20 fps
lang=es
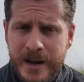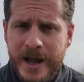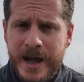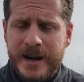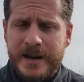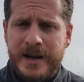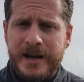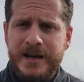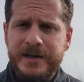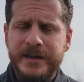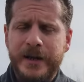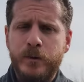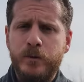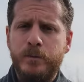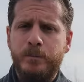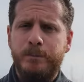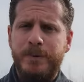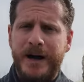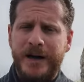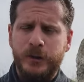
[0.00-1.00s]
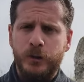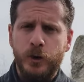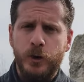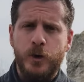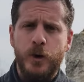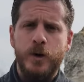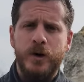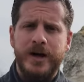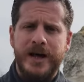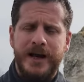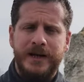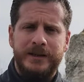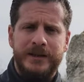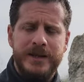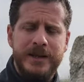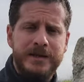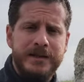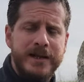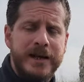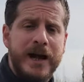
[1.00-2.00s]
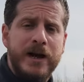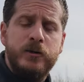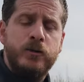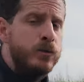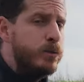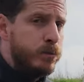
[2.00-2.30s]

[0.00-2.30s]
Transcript: realizan un pacto con características